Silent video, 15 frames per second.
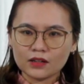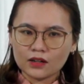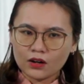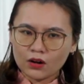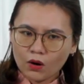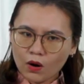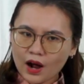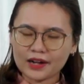
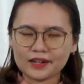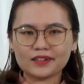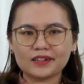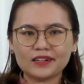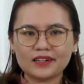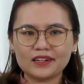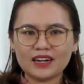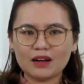hoặc
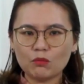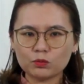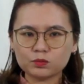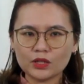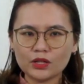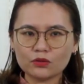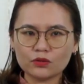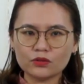là mục
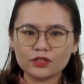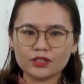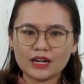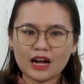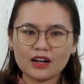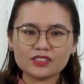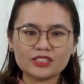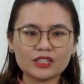tiêu của người
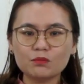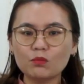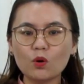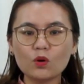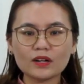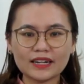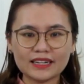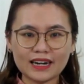đó chỉ
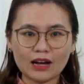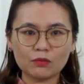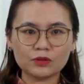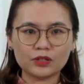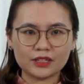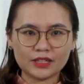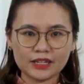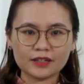muốn lấy lòng
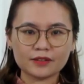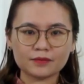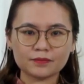người kia